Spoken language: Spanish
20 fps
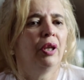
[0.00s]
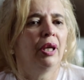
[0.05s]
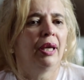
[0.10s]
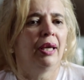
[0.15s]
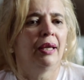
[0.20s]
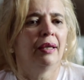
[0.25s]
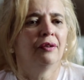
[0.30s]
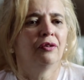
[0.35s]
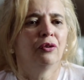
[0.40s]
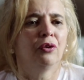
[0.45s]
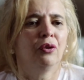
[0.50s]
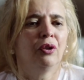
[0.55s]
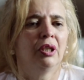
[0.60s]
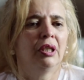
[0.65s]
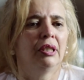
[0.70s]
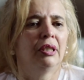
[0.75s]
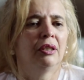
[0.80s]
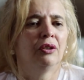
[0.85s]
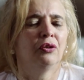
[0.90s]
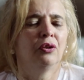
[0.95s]
de eso
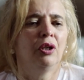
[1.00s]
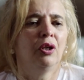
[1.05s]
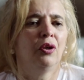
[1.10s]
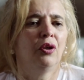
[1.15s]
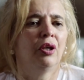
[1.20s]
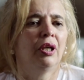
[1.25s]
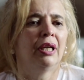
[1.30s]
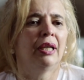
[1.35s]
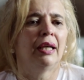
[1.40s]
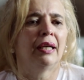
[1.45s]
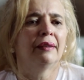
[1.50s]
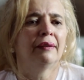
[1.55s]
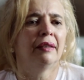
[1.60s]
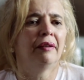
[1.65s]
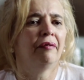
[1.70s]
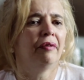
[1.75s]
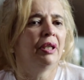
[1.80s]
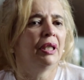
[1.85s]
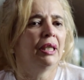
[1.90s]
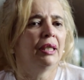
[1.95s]
y yo le doy
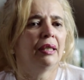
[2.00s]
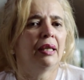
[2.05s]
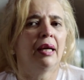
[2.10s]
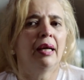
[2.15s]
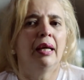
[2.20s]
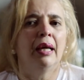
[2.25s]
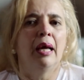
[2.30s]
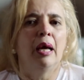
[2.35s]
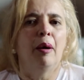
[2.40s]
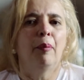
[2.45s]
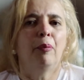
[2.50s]
gracias infinita